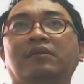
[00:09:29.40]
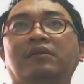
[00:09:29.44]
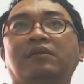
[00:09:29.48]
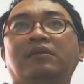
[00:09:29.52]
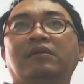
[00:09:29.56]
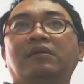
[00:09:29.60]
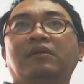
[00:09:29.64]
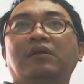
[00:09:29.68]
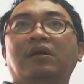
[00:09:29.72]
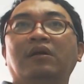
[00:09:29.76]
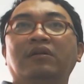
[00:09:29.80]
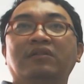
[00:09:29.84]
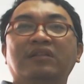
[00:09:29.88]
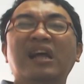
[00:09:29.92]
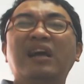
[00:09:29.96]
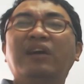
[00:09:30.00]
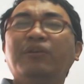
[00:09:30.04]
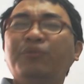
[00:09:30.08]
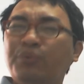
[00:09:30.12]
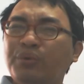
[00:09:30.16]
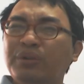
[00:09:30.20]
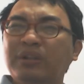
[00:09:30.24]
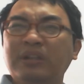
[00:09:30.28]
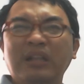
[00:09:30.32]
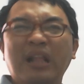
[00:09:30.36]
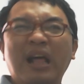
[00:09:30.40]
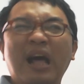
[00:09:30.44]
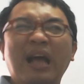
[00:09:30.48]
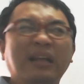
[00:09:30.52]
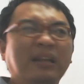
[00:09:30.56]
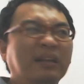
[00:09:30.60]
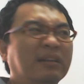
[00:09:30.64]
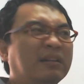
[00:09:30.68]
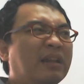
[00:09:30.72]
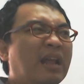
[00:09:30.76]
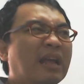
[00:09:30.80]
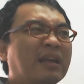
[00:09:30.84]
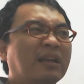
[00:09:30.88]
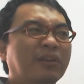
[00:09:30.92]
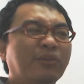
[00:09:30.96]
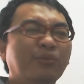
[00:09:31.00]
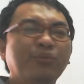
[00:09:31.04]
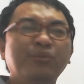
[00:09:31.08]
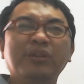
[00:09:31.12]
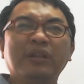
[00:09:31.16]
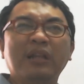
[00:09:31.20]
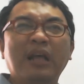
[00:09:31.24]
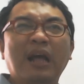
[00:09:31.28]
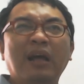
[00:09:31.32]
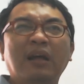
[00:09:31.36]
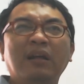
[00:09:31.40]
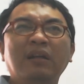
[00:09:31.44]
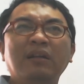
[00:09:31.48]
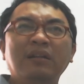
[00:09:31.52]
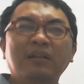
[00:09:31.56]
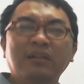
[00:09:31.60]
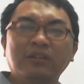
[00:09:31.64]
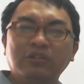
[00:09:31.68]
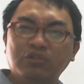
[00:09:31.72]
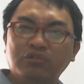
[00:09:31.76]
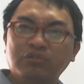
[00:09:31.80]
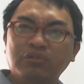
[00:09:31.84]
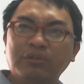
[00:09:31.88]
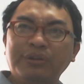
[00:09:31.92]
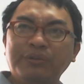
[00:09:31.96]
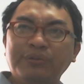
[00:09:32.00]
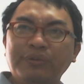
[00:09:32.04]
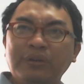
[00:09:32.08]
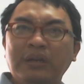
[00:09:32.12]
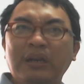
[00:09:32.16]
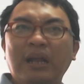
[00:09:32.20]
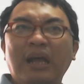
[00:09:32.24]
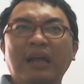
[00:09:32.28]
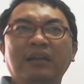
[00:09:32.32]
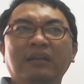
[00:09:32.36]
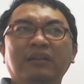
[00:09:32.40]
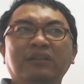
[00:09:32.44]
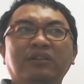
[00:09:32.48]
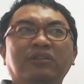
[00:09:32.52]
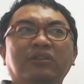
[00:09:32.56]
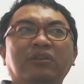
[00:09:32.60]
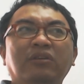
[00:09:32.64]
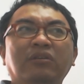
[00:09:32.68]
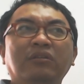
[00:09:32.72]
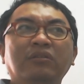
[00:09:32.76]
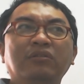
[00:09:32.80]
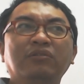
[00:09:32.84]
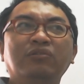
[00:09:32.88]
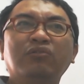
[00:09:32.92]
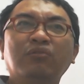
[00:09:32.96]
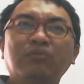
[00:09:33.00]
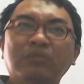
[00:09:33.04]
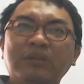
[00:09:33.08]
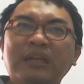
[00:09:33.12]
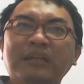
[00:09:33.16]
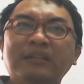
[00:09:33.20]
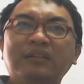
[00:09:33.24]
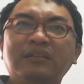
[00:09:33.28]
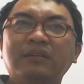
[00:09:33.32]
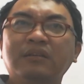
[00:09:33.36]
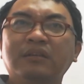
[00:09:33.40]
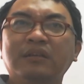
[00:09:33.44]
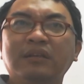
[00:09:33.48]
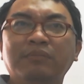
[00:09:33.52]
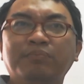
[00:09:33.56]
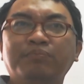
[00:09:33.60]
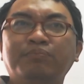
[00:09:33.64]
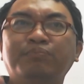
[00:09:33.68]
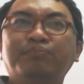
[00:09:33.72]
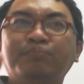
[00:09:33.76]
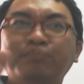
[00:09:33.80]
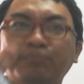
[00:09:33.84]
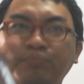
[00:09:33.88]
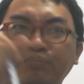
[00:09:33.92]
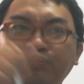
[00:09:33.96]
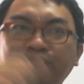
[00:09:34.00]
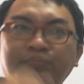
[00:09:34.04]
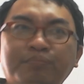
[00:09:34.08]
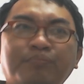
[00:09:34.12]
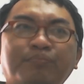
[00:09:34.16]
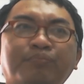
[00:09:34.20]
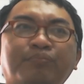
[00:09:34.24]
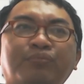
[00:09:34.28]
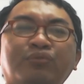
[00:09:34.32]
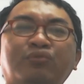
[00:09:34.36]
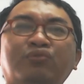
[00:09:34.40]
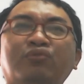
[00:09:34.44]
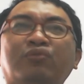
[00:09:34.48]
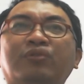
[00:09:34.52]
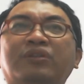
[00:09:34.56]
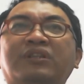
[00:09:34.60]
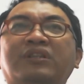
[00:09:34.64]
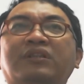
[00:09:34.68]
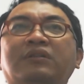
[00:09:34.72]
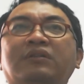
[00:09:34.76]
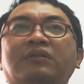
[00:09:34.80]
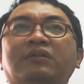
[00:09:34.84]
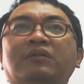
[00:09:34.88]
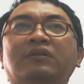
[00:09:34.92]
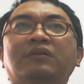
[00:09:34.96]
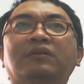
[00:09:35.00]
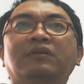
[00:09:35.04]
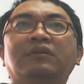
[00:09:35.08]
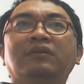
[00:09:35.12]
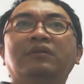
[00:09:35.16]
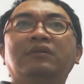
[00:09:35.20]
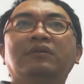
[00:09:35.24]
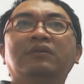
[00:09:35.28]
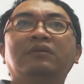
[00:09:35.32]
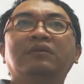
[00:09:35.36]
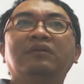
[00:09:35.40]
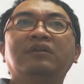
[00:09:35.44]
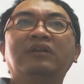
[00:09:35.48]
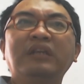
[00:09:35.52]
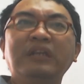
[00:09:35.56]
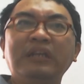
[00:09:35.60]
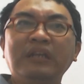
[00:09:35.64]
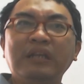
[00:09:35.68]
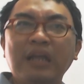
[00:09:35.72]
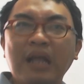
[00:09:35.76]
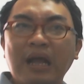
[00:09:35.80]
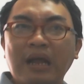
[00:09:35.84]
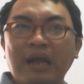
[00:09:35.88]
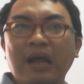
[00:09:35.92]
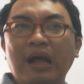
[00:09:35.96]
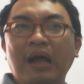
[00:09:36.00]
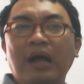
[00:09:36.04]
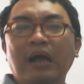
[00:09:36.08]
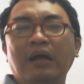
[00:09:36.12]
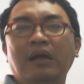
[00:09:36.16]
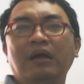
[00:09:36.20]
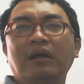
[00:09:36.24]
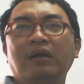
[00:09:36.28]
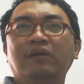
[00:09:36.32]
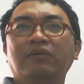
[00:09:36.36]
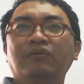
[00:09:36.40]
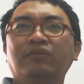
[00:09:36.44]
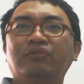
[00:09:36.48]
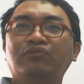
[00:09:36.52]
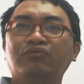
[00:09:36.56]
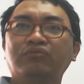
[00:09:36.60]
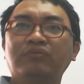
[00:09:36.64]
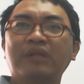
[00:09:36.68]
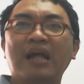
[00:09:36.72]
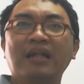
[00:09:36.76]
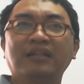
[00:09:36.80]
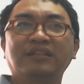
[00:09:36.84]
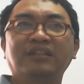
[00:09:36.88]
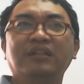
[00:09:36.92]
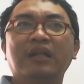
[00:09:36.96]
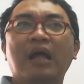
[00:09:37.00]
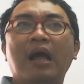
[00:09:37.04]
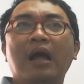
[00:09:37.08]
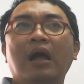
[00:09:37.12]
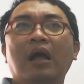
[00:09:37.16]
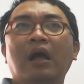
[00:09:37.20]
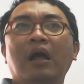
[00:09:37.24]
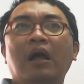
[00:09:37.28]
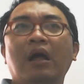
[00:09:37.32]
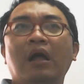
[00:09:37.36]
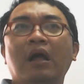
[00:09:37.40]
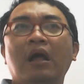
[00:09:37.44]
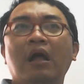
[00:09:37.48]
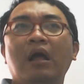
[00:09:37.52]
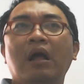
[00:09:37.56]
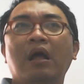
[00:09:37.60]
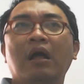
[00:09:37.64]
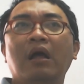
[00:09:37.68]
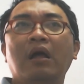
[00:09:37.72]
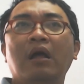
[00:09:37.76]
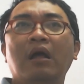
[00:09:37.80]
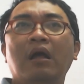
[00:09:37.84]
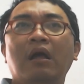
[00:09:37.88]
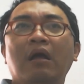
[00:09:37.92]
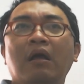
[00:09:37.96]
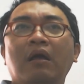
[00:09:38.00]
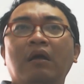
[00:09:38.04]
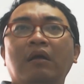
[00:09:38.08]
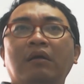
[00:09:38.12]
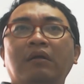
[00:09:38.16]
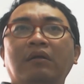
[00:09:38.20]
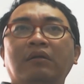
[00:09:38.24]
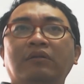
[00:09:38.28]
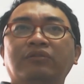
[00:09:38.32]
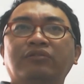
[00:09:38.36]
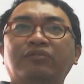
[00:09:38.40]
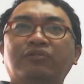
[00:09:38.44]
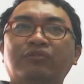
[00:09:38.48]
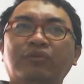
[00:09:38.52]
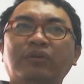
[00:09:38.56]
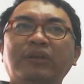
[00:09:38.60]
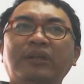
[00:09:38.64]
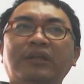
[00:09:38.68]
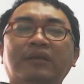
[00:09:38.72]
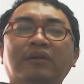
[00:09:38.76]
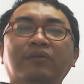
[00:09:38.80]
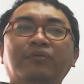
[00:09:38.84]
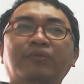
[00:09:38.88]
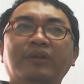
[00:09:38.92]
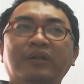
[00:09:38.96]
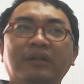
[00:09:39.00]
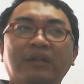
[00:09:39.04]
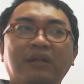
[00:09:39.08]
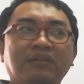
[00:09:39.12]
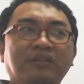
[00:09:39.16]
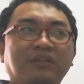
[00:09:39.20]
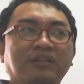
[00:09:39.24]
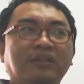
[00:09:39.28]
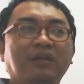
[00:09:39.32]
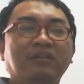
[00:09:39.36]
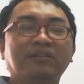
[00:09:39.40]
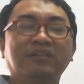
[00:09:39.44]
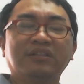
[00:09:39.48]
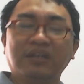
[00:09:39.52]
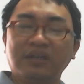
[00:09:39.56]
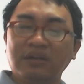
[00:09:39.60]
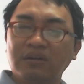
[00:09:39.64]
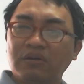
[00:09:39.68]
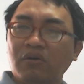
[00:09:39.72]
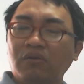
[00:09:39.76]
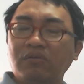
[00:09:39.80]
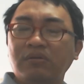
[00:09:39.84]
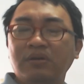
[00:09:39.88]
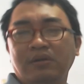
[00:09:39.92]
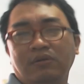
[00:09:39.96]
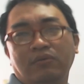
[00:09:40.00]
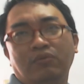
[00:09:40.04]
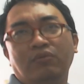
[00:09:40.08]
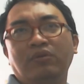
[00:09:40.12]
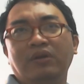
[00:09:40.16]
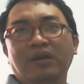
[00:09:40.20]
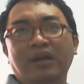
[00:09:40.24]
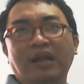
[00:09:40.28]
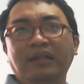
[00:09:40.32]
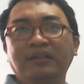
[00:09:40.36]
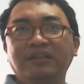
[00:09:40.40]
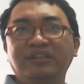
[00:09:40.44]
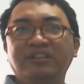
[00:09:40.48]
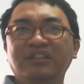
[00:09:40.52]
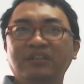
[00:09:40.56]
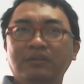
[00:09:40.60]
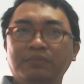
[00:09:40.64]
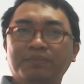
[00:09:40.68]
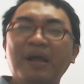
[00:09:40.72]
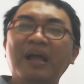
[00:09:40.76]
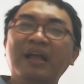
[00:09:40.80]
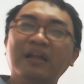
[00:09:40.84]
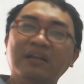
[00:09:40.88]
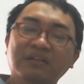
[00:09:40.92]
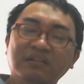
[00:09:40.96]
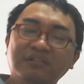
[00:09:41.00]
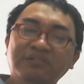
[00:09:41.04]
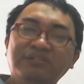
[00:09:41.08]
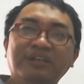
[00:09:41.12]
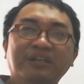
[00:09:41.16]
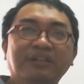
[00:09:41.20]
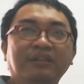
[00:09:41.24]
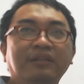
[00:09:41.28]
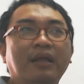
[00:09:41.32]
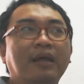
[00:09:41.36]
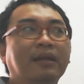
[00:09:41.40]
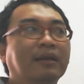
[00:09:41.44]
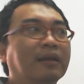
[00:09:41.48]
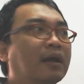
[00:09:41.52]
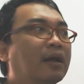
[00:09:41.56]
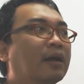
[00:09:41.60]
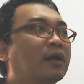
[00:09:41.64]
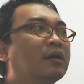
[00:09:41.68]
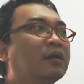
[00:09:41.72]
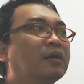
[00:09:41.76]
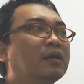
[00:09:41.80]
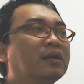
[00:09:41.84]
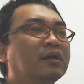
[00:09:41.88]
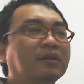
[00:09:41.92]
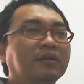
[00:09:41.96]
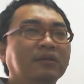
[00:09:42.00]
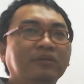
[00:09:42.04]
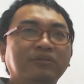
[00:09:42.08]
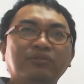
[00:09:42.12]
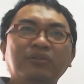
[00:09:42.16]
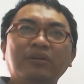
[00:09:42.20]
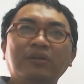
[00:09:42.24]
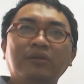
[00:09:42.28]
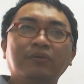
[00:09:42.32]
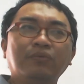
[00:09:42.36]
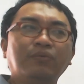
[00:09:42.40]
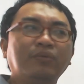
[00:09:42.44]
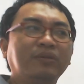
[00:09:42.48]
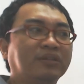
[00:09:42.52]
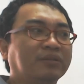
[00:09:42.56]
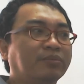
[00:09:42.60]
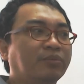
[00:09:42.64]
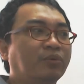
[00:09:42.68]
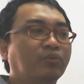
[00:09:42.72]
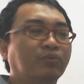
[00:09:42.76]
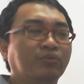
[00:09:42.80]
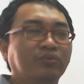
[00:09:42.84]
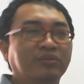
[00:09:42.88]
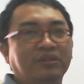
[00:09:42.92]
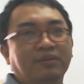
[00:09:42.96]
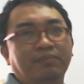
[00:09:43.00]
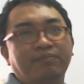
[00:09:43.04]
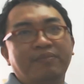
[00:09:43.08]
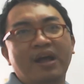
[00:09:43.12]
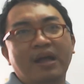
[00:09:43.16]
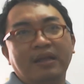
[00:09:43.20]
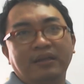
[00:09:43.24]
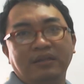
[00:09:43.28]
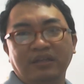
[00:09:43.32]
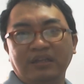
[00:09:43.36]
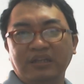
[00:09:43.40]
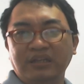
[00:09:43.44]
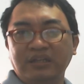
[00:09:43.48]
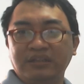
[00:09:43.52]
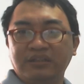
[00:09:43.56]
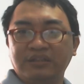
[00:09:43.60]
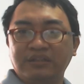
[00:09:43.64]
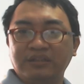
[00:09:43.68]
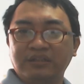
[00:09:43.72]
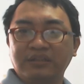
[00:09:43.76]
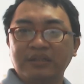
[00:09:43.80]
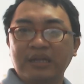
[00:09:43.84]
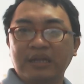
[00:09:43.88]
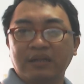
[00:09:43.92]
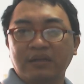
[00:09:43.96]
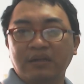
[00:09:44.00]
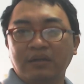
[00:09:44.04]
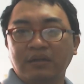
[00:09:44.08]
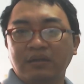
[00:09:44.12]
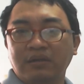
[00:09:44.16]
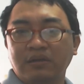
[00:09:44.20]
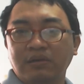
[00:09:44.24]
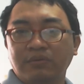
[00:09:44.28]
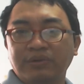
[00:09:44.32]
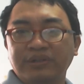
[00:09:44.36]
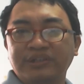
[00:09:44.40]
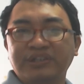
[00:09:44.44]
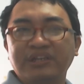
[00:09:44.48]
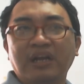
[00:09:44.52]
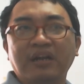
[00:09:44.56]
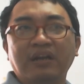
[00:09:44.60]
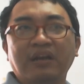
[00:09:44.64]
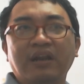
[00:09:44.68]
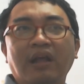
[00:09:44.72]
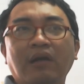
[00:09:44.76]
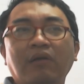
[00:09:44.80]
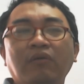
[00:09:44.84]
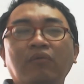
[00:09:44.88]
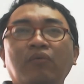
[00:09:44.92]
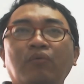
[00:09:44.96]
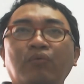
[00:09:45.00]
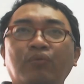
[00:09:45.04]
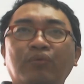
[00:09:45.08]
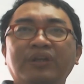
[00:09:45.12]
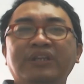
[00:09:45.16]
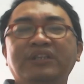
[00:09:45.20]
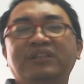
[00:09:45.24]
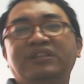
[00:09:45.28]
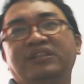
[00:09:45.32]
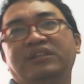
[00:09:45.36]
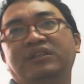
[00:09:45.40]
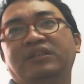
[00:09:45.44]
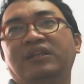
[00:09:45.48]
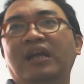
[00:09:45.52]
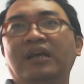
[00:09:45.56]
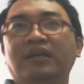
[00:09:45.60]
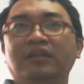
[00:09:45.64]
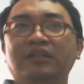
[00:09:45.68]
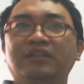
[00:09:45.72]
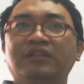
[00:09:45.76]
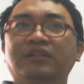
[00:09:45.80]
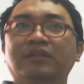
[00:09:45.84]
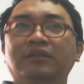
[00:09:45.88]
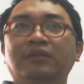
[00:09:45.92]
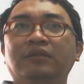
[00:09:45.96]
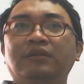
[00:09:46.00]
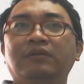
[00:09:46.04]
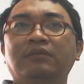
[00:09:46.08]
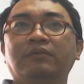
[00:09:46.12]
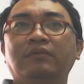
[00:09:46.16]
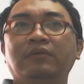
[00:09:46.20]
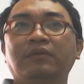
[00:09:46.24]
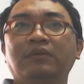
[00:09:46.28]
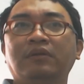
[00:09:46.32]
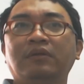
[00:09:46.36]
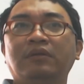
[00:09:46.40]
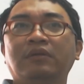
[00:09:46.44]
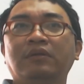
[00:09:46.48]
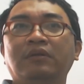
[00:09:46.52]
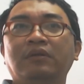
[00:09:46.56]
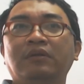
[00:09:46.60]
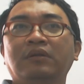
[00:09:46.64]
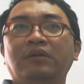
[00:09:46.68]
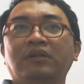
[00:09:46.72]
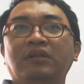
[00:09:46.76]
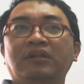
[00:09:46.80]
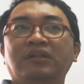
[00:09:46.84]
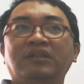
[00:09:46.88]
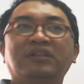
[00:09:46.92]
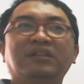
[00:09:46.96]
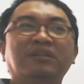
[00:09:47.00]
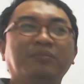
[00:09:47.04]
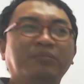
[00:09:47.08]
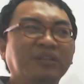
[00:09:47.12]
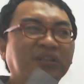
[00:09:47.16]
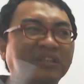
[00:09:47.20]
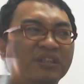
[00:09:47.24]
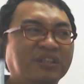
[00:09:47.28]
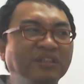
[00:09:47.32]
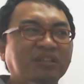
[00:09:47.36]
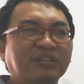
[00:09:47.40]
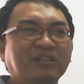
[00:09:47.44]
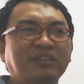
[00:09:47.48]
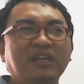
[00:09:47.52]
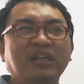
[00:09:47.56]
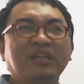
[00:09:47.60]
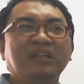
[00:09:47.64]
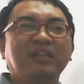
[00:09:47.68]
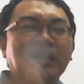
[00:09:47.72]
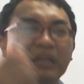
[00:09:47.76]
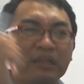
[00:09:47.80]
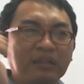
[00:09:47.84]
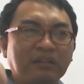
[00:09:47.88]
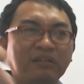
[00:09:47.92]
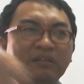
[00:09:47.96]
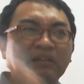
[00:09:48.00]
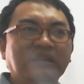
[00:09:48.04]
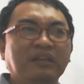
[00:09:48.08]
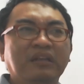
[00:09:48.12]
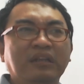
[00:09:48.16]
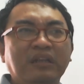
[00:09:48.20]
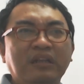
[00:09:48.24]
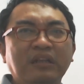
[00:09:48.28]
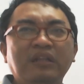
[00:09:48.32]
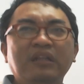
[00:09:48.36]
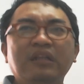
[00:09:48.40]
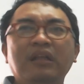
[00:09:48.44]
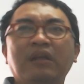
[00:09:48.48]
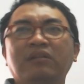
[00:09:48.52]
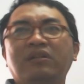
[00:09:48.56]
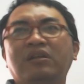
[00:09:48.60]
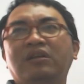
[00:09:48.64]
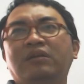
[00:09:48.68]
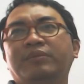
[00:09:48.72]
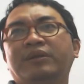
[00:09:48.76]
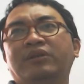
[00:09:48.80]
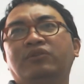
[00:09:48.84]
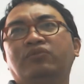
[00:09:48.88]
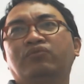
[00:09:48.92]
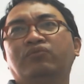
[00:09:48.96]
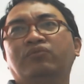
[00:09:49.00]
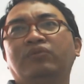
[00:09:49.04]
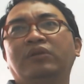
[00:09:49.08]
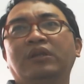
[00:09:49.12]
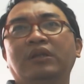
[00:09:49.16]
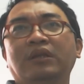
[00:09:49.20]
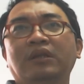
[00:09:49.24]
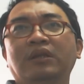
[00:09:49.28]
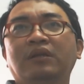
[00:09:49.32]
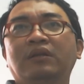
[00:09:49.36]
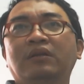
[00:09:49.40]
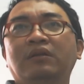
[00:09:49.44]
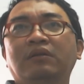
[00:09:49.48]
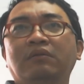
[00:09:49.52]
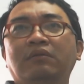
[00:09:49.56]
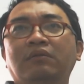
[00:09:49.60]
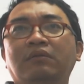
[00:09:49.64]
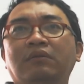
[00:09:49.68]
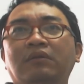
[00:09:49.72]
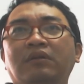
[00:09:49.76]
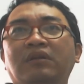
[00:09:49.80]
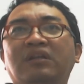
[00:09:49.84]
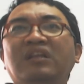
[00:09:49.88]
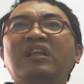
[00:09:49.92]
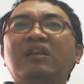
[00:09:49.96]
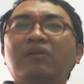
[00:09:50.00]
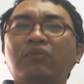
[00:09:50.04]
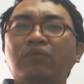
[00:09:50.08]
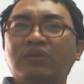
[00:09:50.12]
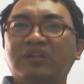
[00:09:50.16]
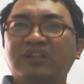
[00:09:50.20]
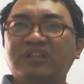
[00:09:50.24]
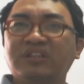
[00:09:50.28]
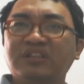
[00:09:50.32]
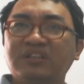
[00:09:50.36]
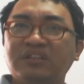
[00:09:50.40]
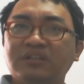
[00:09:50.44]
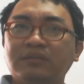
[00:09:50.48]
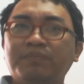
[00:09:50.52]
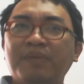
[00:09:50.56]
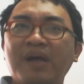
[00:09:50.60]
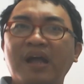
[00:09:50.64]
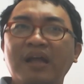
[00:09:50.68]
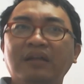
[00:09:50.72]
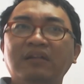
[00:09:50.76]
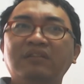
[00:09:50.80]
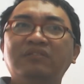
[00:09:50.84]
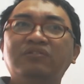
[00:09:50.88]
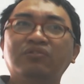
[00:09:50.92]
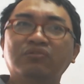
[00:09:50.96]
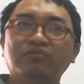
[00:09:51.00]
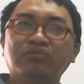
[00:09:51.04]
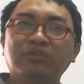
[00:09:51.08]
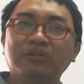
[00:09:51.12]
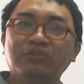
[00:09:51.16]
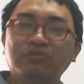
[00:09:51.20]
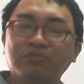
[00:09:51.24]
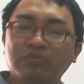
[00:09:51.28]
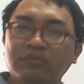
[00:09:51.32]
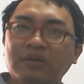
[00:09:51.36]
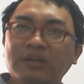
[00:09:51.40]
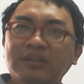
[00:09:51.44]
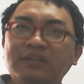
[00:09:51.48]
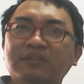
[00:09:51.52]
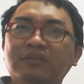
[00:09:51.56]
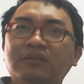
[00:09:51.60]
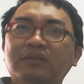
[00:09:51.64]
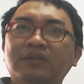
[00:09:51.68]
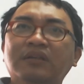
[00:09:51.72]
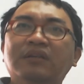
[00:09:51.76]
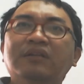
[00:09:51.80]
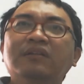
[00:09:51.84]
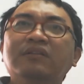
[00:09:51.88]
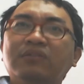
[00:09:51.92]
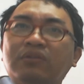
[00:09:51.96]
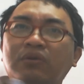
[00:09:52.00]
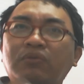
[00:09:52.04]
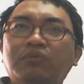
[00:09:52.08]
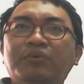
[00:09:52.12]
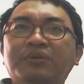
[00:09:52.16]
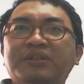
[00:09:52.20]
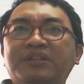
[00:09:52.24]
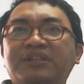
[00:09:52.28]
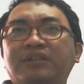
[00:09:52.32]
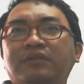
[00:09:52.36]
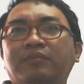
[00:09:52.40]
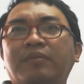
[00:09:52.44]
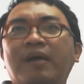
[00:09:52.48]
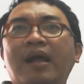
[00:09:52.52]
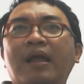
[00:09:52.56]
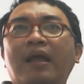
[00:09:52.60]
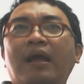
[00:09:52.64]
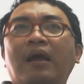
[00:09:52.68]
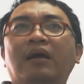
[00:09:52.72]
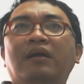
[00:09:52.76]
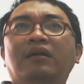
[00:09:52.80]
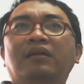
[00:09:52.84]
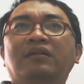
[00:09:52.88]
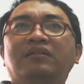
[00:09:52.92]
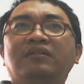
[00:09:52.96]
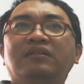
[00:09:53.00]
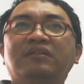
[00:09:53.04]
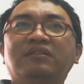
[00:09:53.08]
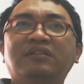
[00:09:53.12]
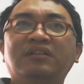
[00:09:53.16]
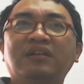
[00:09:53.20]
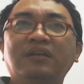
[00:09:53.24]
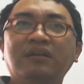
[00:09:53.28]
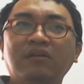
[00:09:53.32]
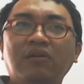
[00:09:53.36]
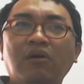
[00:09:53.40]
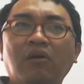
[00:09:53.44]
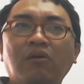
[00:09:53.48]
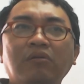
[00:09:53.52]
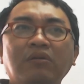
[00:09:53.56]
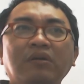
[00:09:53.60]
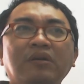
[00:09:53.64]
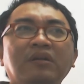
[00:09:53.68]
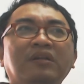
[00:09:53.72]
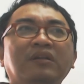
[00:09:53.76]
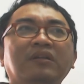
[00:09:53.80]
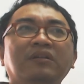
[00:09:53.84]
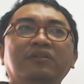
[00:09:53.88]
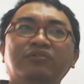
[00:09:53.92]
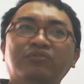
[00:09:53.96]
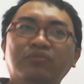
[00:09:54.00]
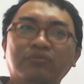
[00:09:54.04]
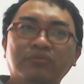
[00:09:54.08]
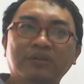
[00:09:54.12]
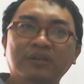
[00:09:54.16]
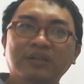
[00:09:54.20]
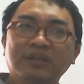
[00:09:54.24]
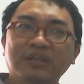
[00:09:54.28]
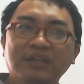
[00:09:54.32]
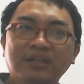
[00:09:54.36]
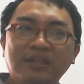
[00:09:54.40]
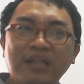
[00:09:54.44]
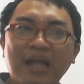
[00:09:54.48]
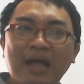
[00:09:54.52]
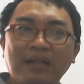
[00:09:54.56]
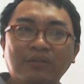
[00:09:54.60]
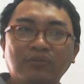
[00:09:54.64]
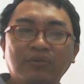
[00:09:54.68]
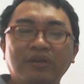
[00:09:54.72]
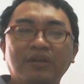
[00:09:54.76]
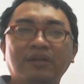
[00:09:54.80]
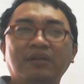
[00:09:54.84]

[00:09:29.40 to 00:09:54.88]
哦，当运来那个运啊，衰运来的时候，坐在这里不做事。一样啊，会出大事啊。所以各位，你要知道，成功很困难，失败很简单啊。所以为什么五行派一直在跟各位强调“危机”两个字？什么时间点你一定要特别注意，因为失败就算坐在这里都会失败啊。成功做了一大堆